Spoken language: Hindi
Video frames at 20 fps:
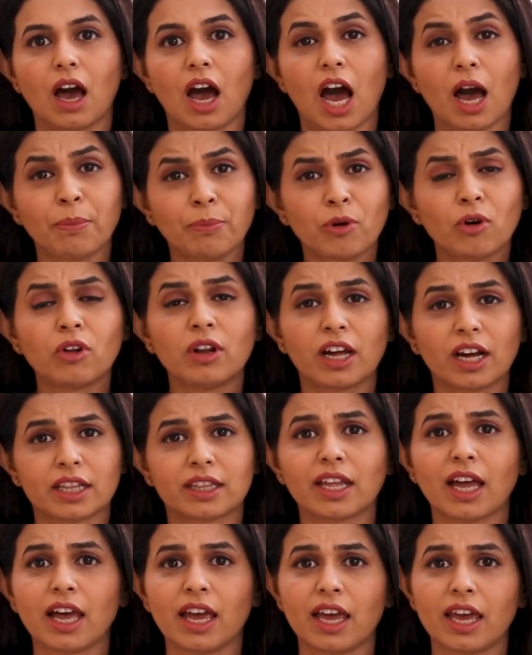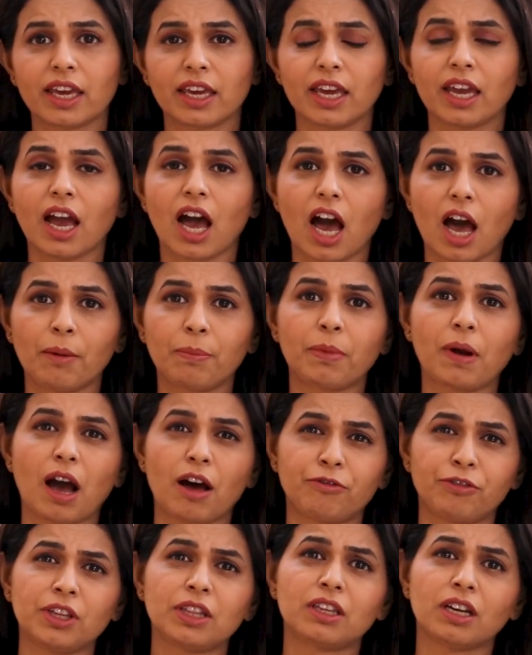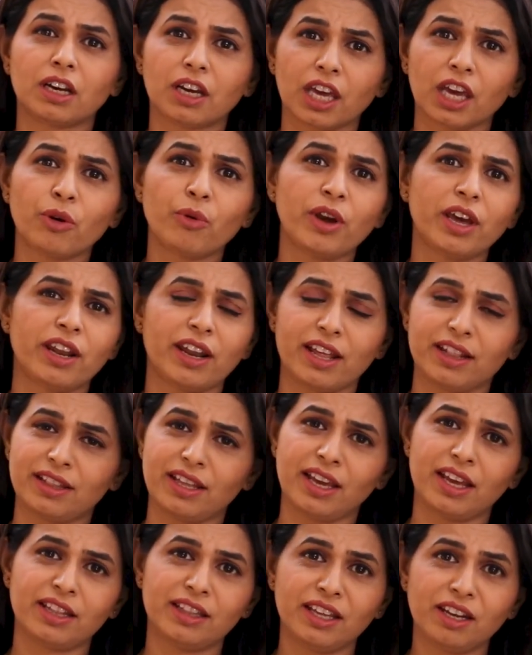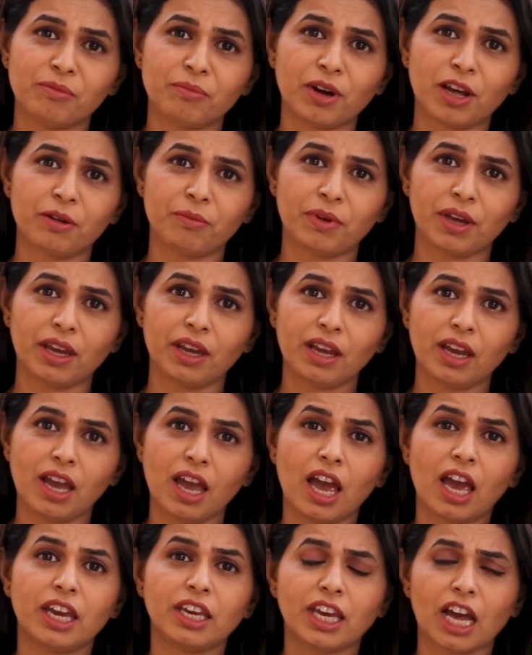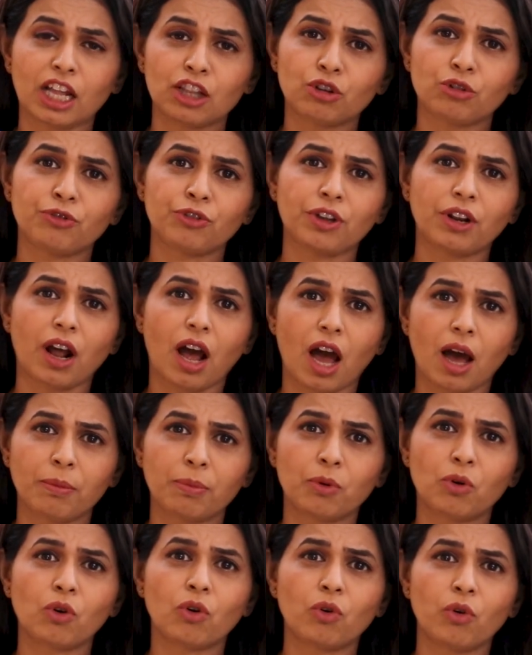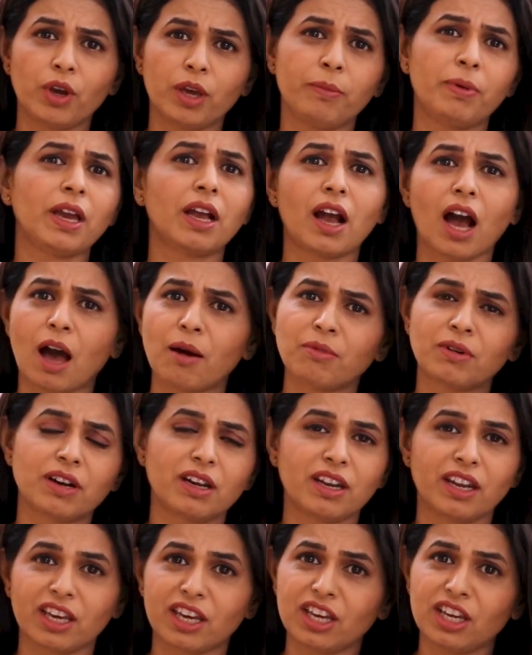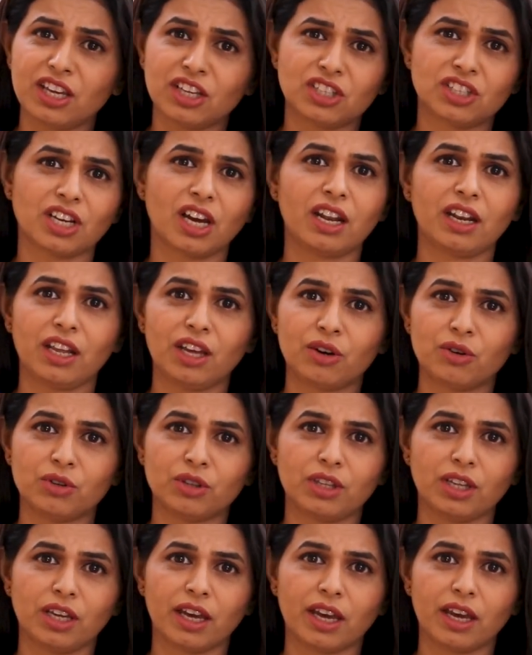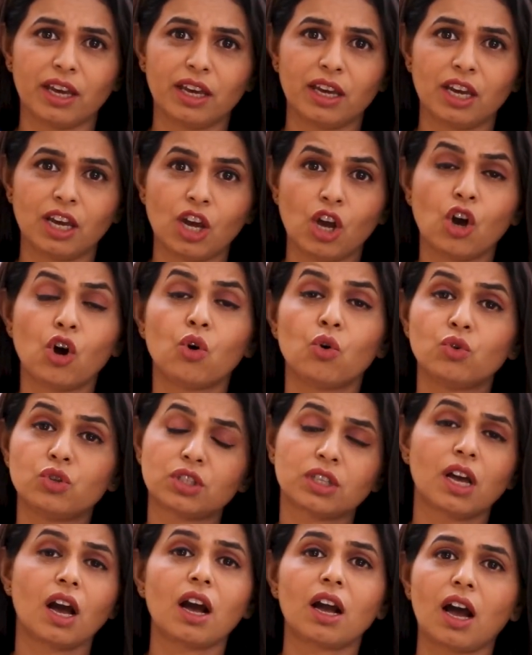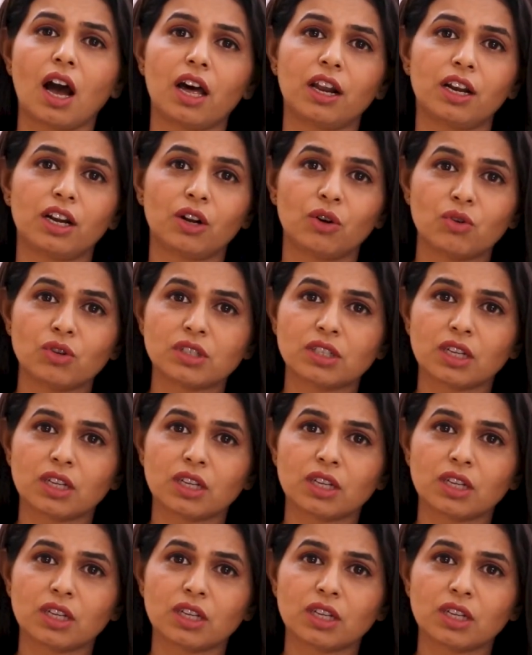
आपको लगता है कि आप काफ़ी थके हुए रहते हैं दिन भर में या तो फिर आपको कोई भी काम करने की इच्छा नहीं होती है उसका कारण हो